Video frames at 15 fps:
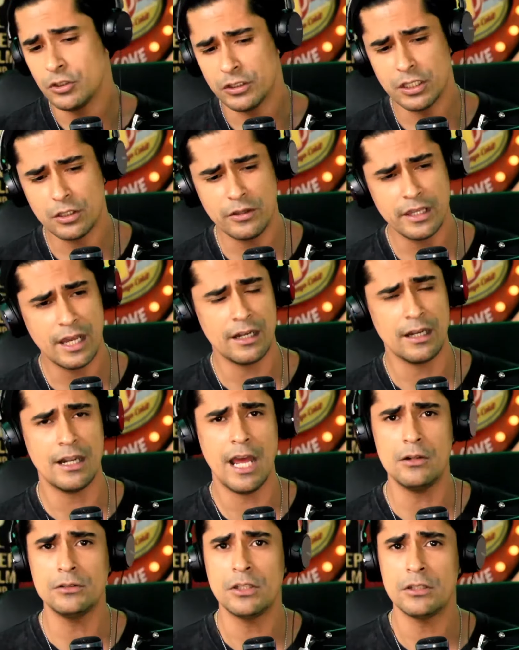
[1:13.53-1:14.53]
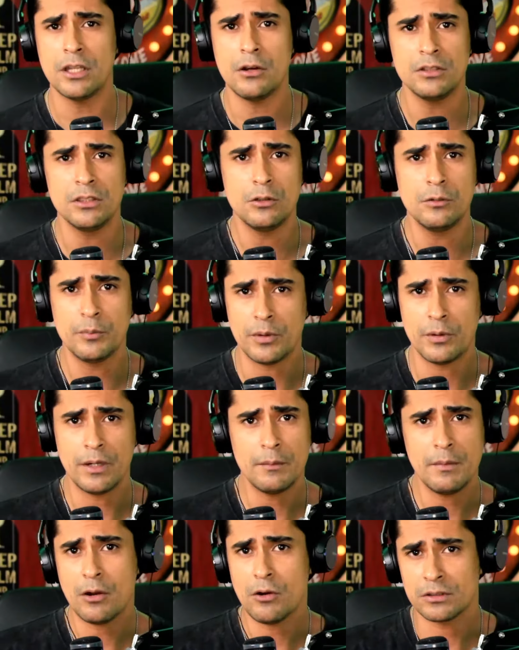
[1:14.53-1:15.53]
quiero dejar claro, no tengo ningún
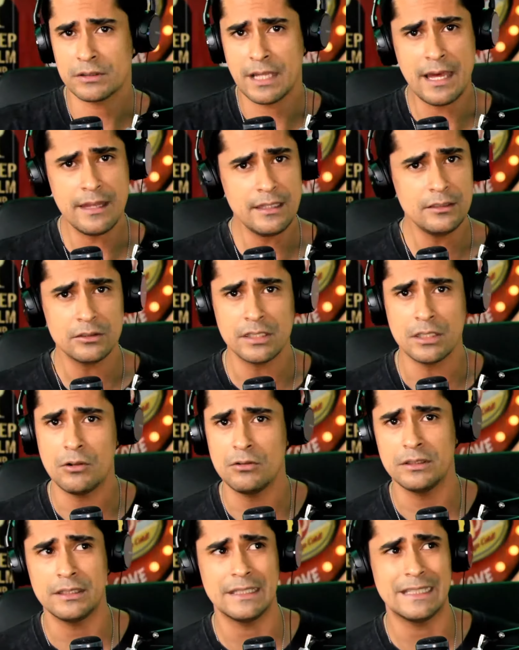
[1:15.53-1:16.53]
problema con nadie, no tengo